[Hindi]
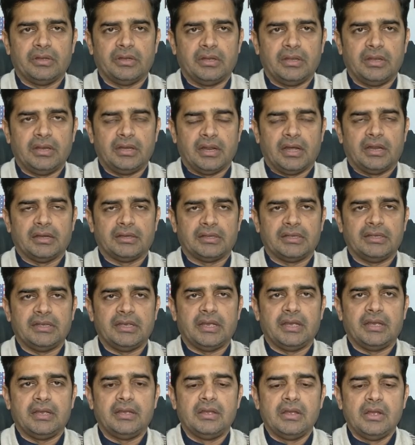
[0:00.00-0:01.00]
ऐलान
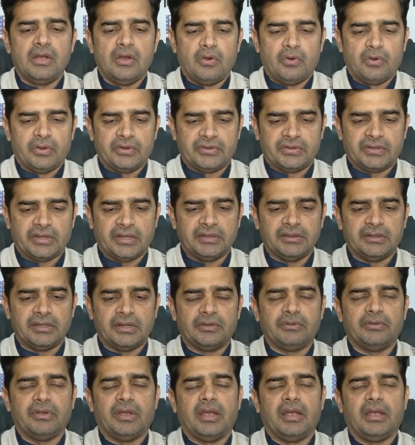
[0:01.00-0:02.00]
किया है और इसके अंदर
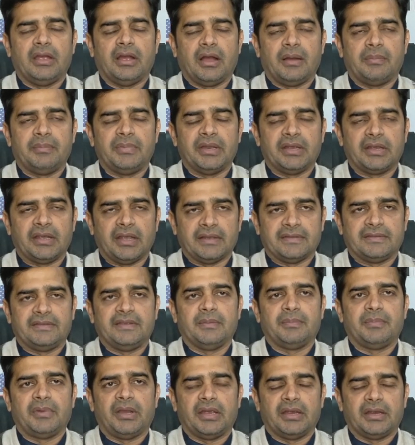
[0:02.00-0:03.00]
जो है आपने कैसे
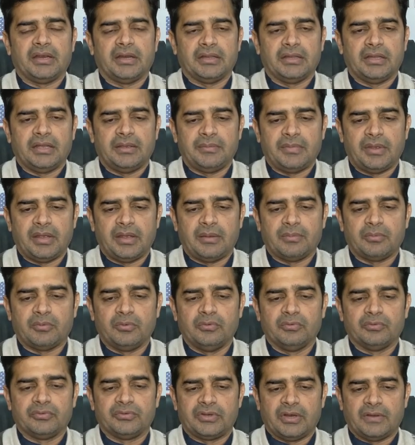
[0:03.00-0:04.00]
अप्लाई करना है मैं
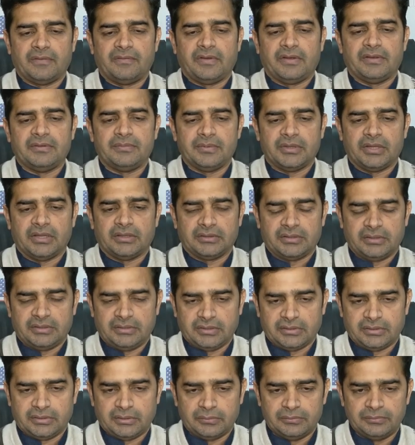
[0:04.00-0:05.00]
आपको स्टेप वाइज बताता
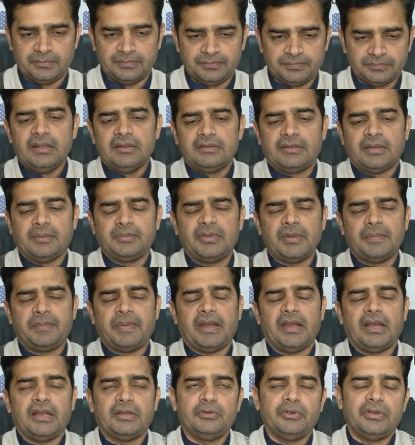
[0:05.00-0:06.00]
जाता हूँ सबसे
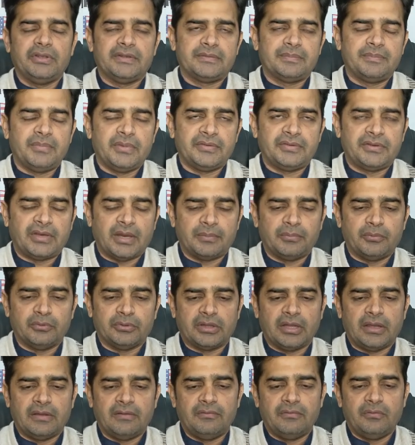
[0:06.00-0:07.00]
पहला जो इसमें स्टेप
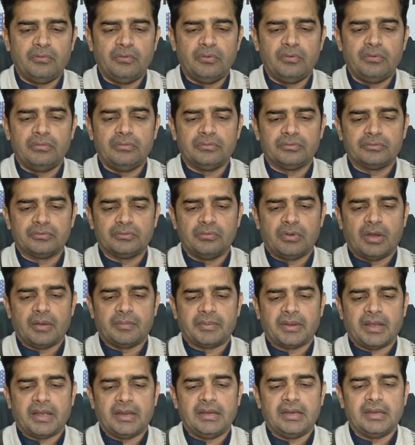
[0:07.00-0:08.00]
होता है वो उसको आप
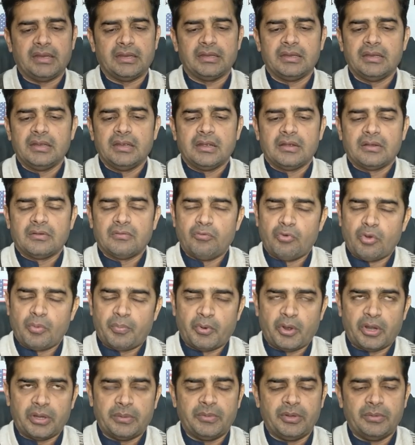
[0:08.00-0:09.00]
कह लें वो
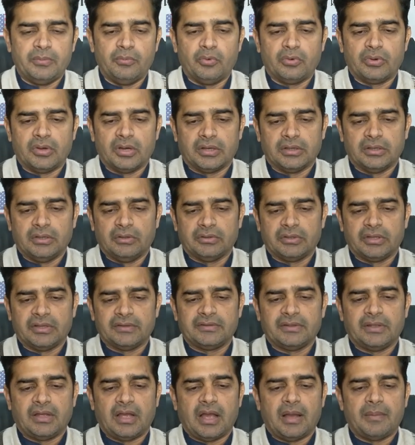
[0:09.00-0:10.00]
अपॉइंटमेंट बुक करना होता
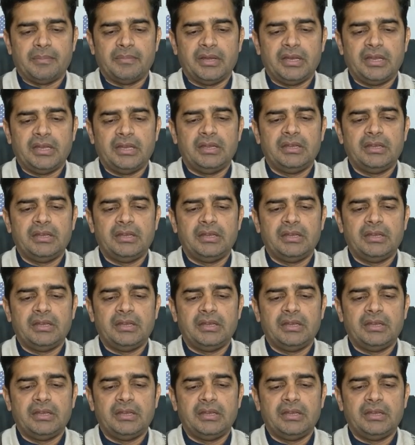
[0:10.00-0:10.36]
है आपने